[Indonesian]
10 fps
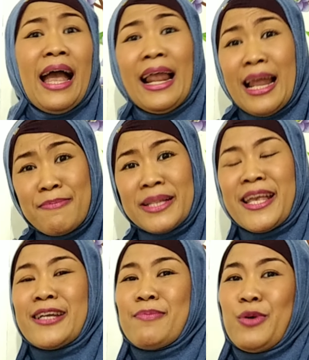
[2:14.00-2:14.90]
Alamat
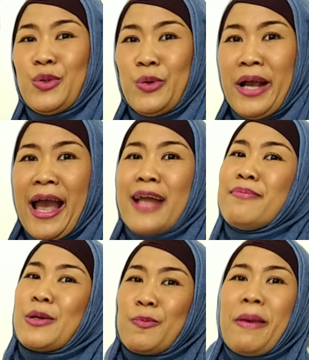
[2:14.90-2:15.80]
yang
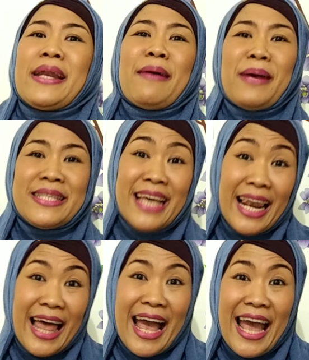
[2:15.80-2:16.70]
dibutuhkan berupa nama
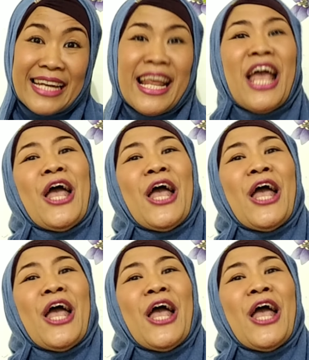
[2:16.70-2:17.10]
jalan,